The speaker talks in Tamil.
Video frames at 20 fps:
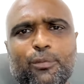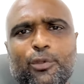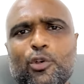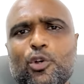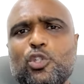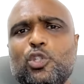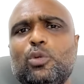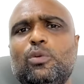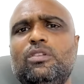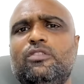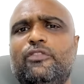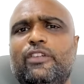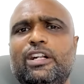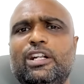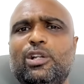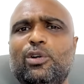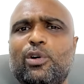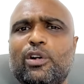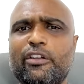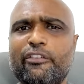மியூச்சுவல்
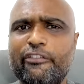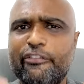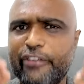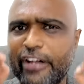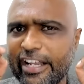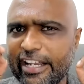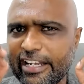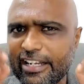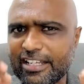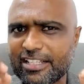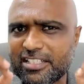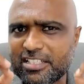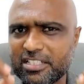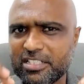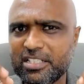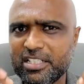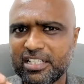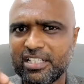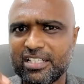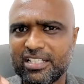ஃபண்டோட
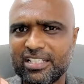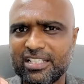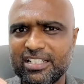ஃபைனஸ்ட்